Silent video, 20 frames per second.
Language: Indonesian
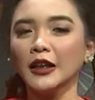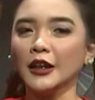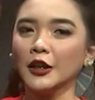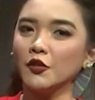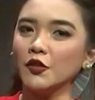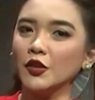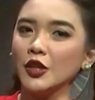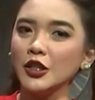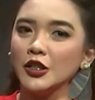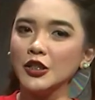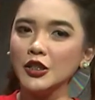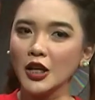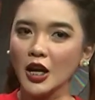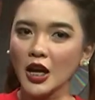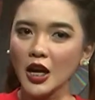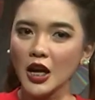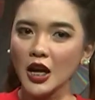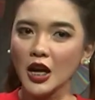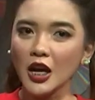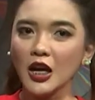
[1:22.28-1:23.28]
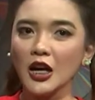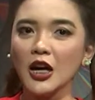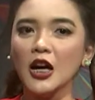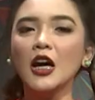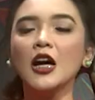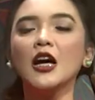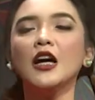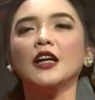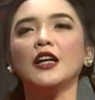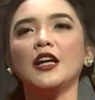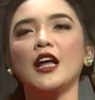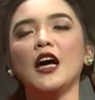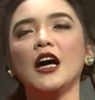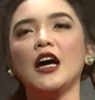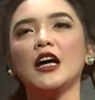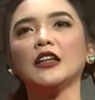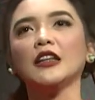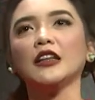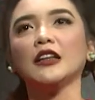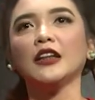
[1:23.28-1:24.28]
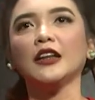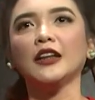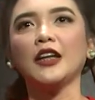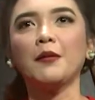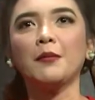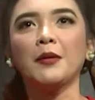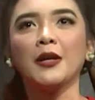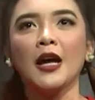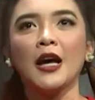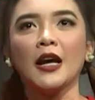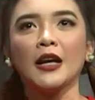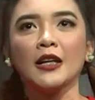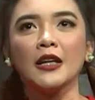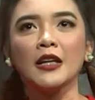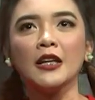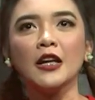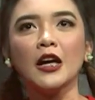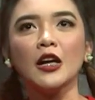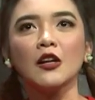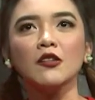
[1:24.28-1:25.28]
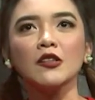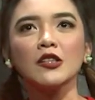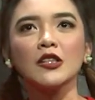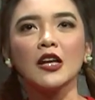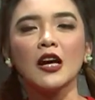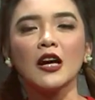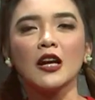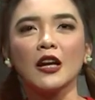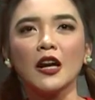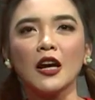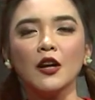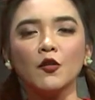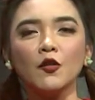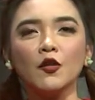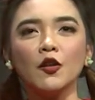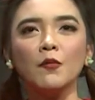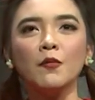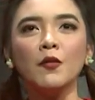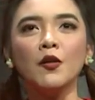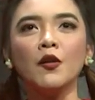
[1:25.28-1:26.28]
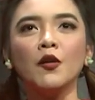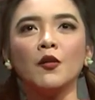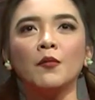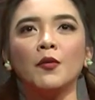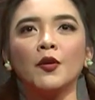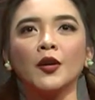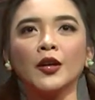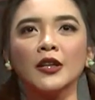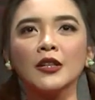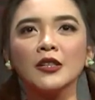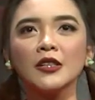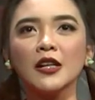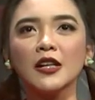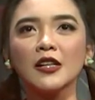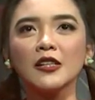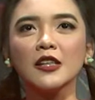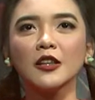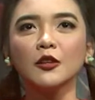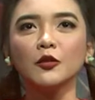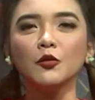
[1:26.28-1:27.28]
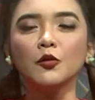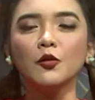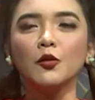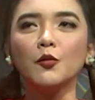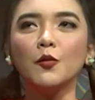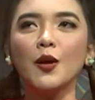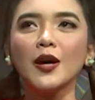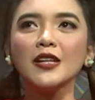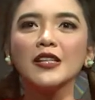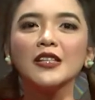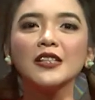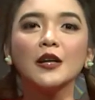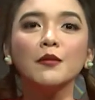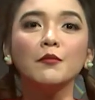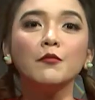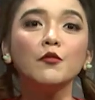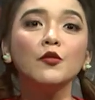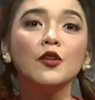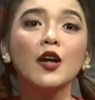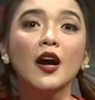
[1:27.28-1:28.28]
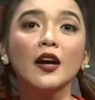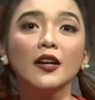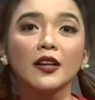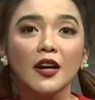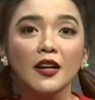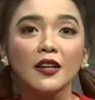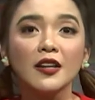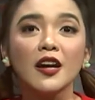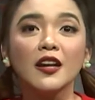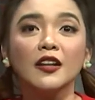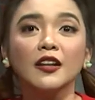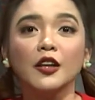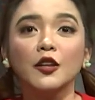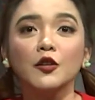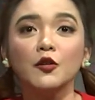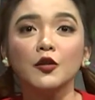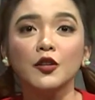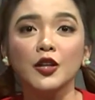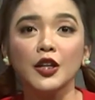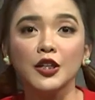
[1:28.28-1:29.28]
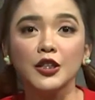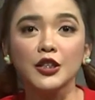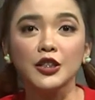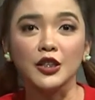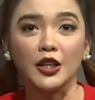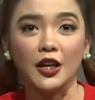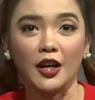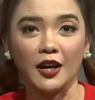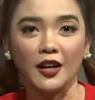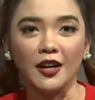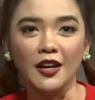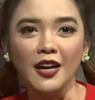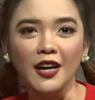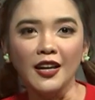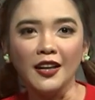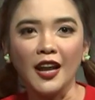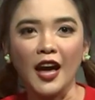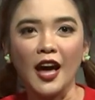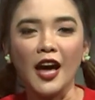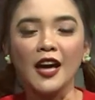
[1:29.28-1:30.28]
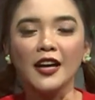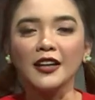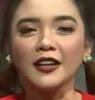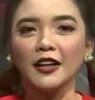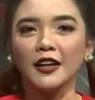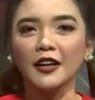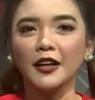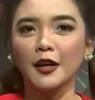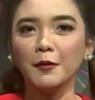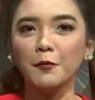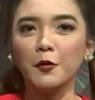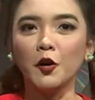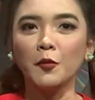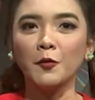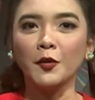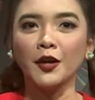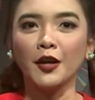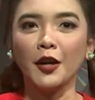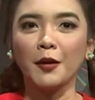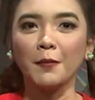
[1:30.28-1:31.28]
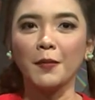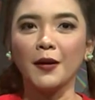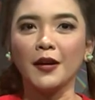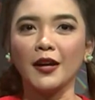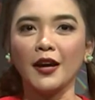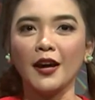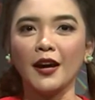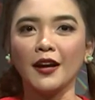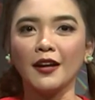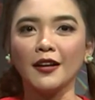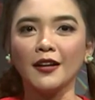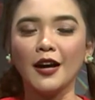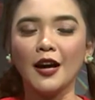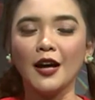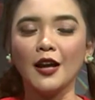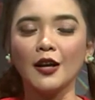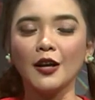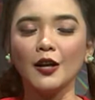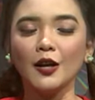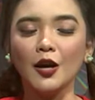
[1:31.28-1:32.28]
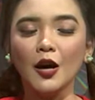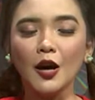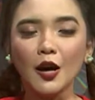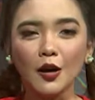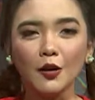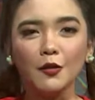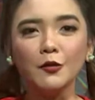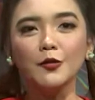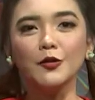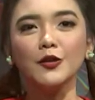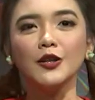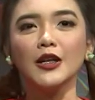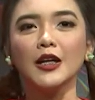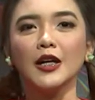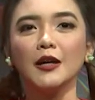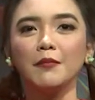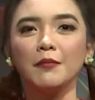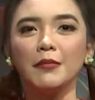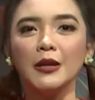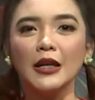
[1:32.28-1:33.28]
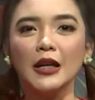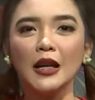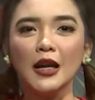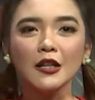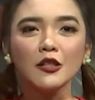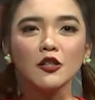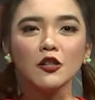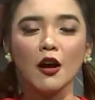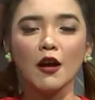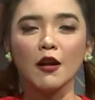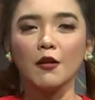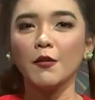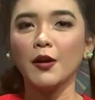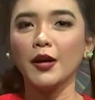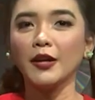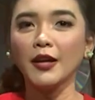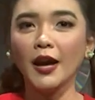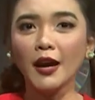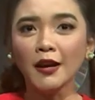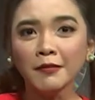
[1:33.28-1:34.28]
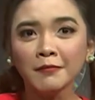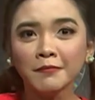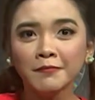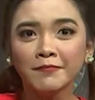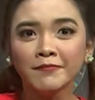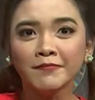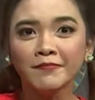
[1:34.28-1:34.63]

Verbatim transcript: tentang Indonesia dan tentang yang menarik kalau sekarang Nuko mau ngomongin salah satu warisan budaya dari Indonesia. Nah, kira-kira mau ngomongin apa ya? Kalau Nuke bilang soal wayang,